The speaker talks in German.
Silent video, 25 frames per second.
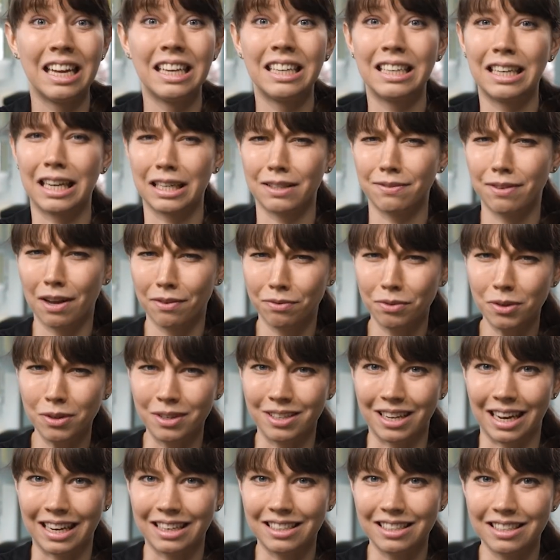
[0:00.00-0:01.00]
Das
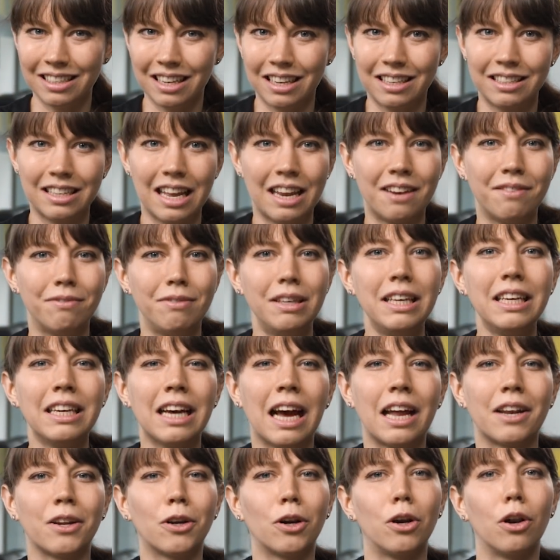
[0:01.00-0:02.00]
verwundert, denn wie
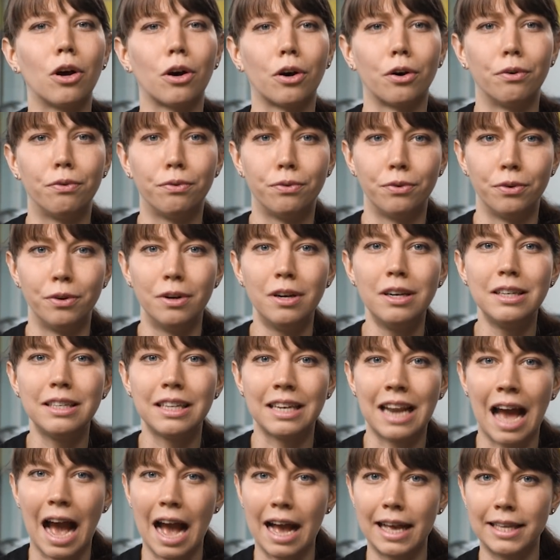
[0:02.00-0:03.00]
kann Chlorophyll
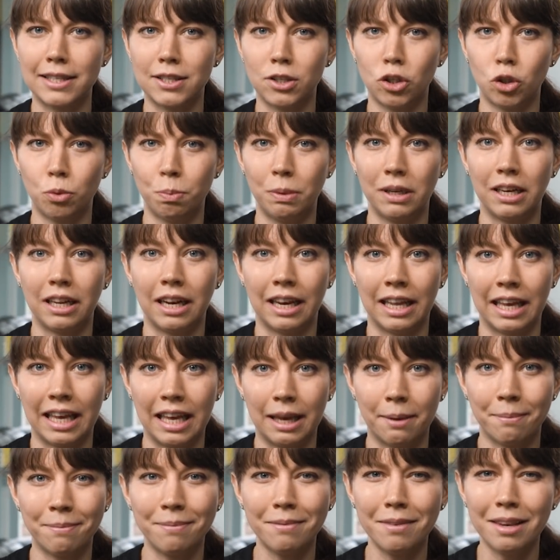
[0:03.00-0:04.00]
den Eisenspiegel
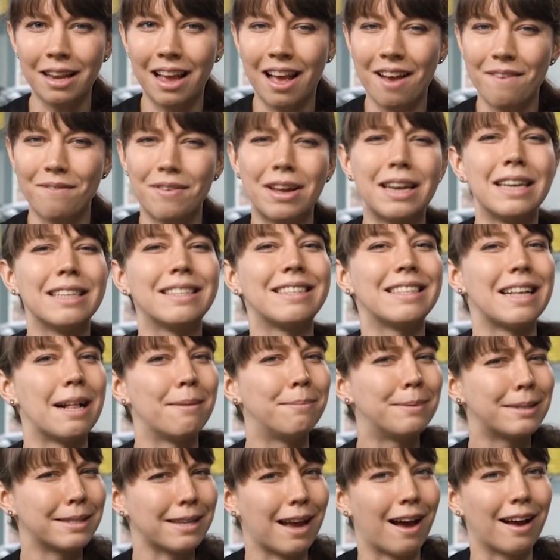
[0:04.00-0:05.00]
heben, wenn es
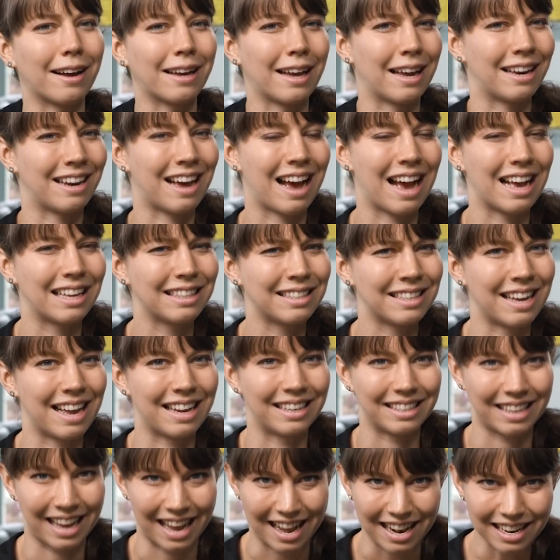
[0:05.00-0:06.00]
selbst gar kein Eisen
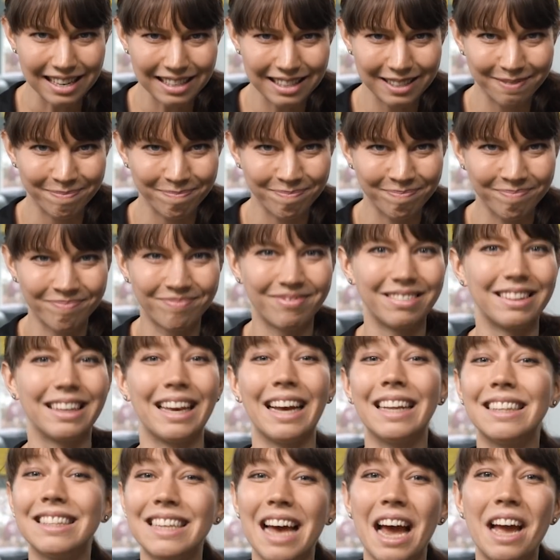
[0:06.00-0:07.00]
enthält?
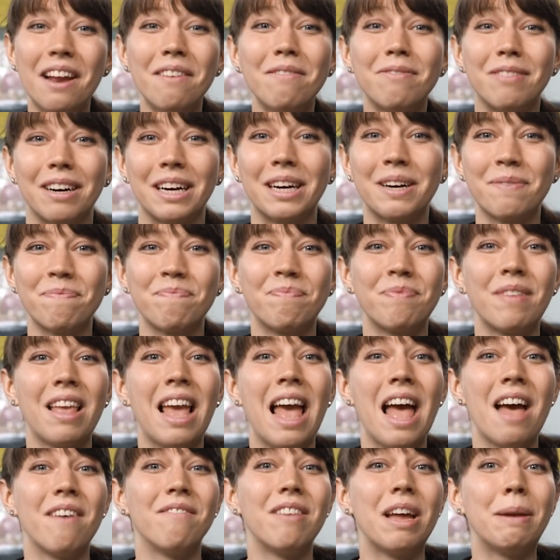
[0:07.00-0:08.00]
Ganz einfach.
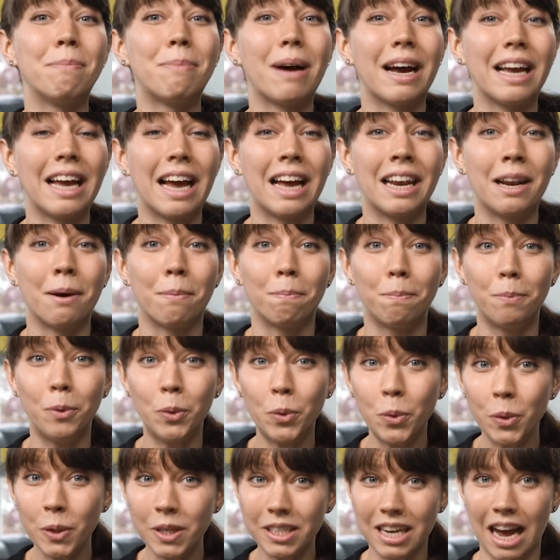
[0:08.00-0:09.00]
Wenn bei einer
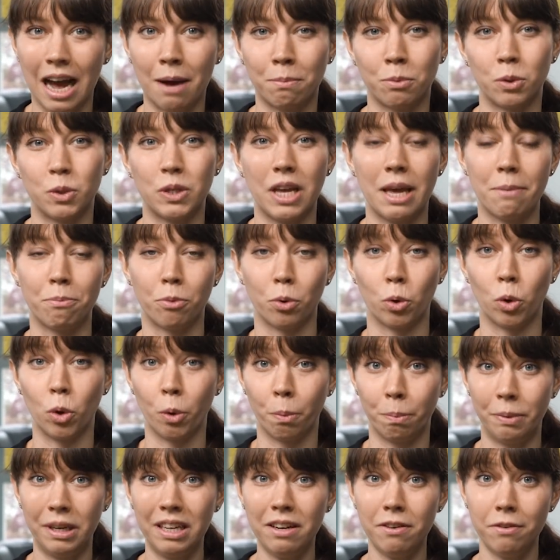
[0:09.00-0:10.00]
Blutarmut
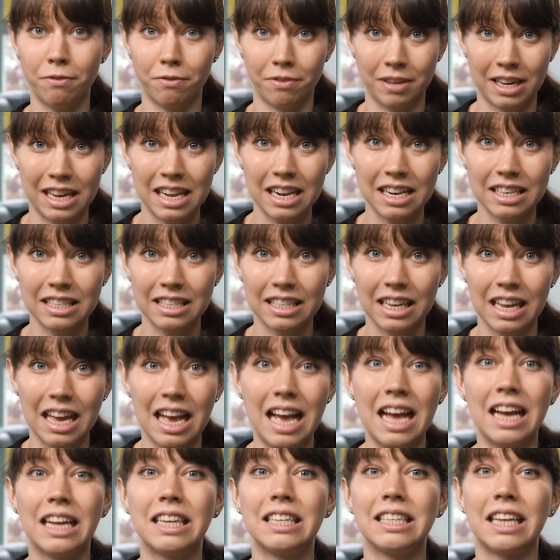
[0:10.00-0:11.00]
Hämoglobin fehlt,
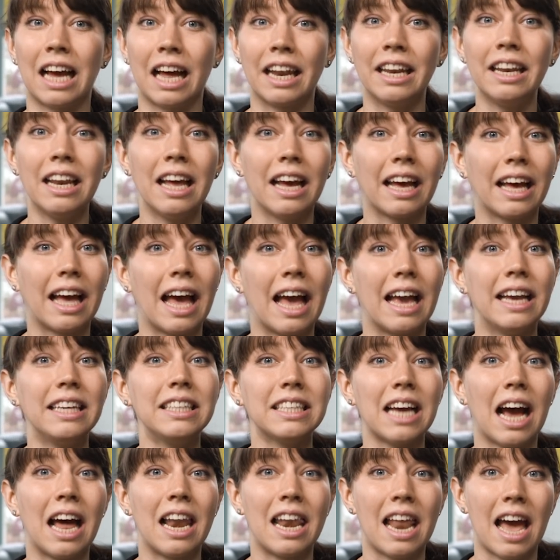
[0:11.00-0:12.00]
dann
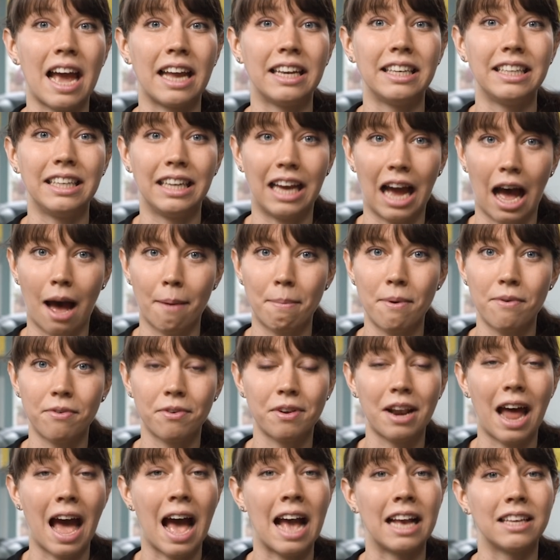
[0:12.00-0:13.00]
reicht allein die Gabe
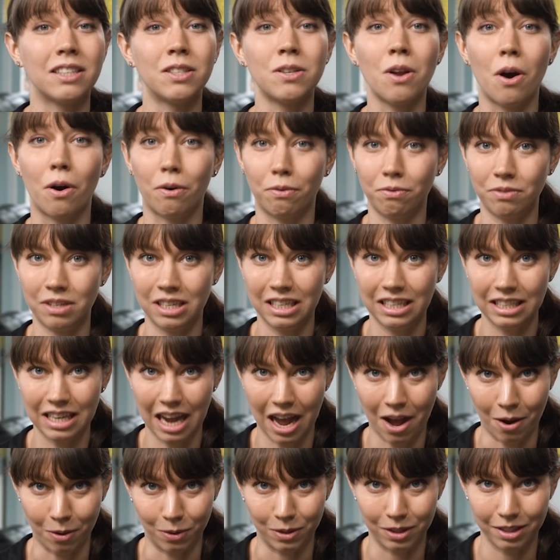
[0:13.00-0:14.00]
von Eisen oft
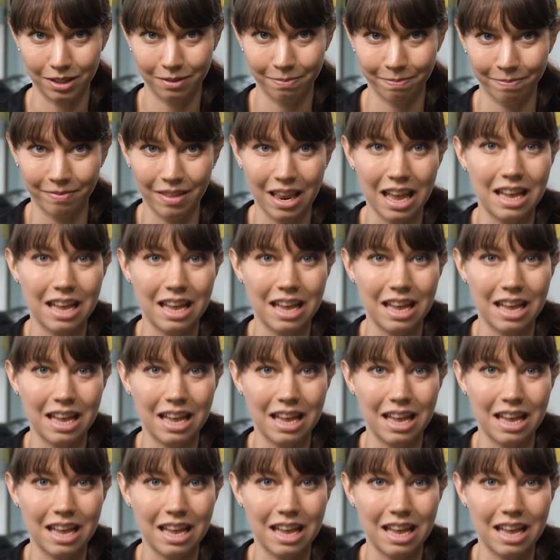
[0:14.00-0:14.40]
nicht aus.